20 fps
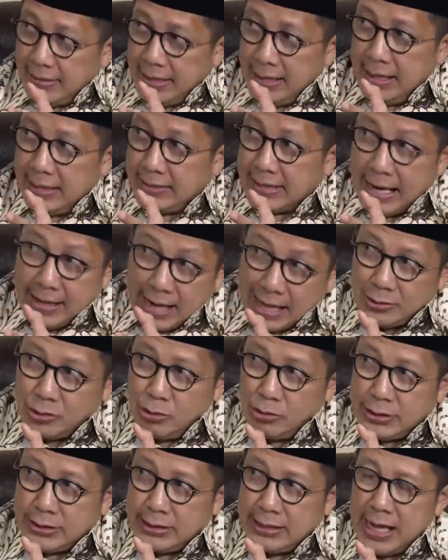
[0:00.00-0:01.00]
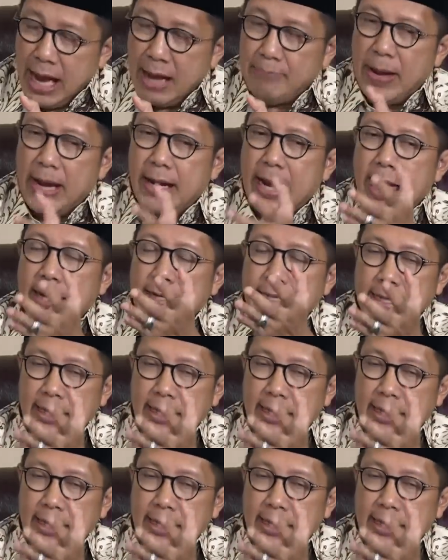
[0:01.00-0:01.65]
di tanah suci, apakah yeah.